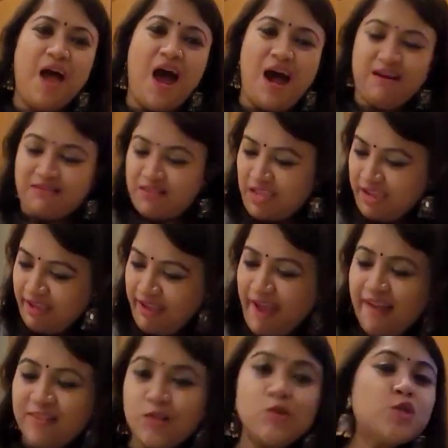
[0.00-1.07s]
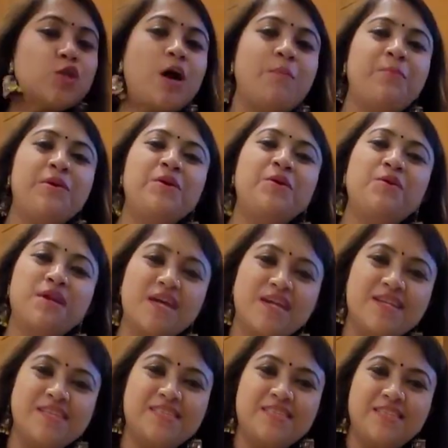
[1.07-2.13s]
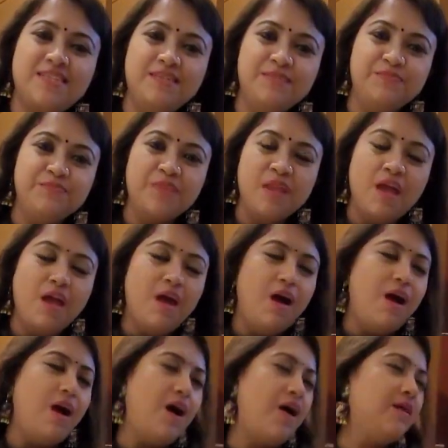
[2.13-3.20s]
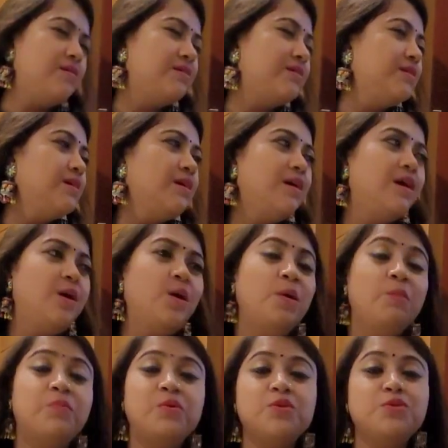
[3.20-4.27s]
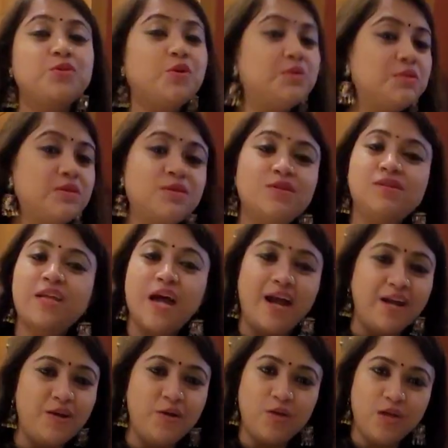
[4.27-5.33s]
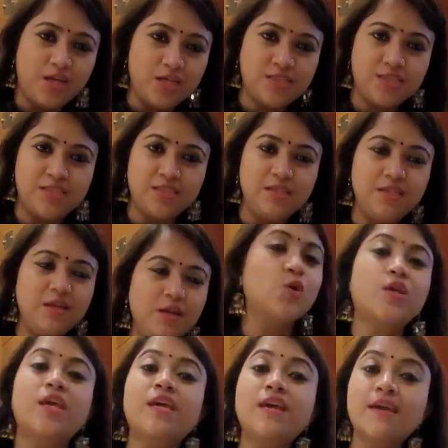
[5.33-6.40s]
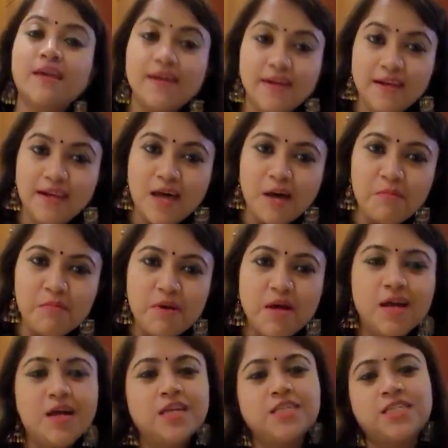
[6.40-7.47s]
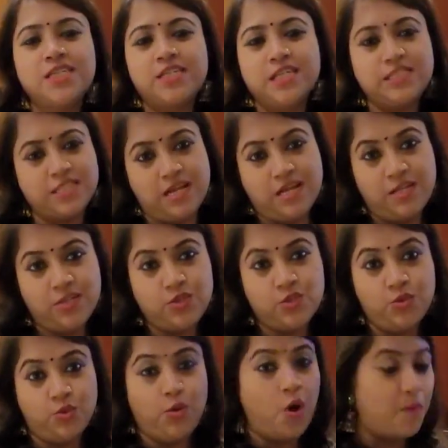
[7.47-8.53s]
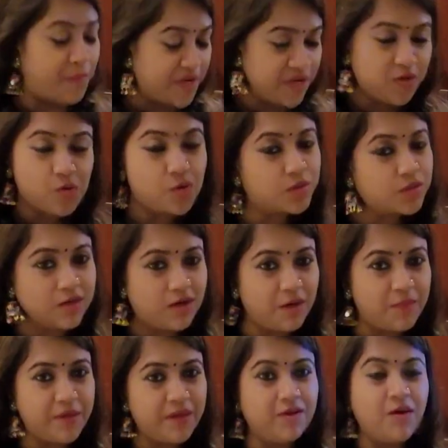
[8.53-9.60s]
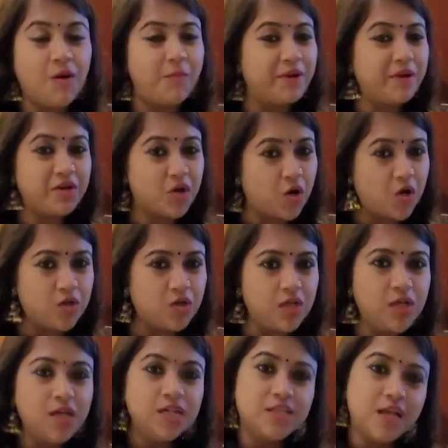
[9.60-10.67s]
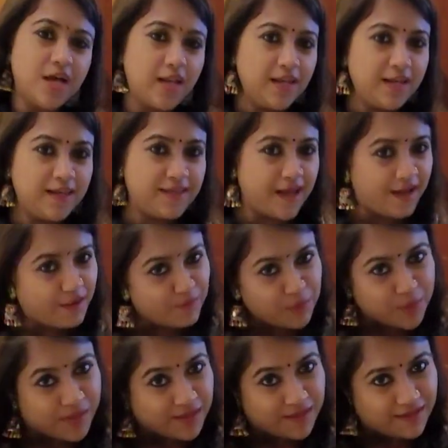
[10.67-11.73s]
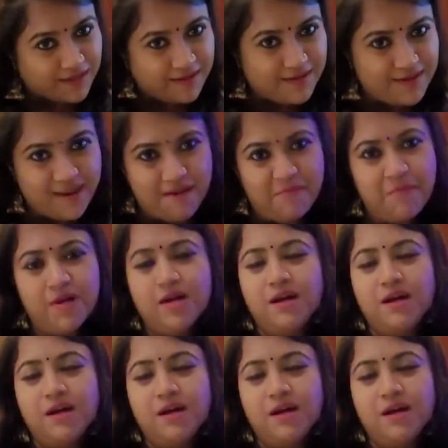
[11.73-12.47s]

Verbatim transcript: হাট থেকে এত শপিং করে এনেছি আর প্রচণ্ড টায়ার্ড হয়ে গেছি তো কি কি কিনলাম সেটা জানার জন্য কমেন্ট করতে হবে কমেন্ট করো তাহলেই দেখাবো কি কি কিনলাম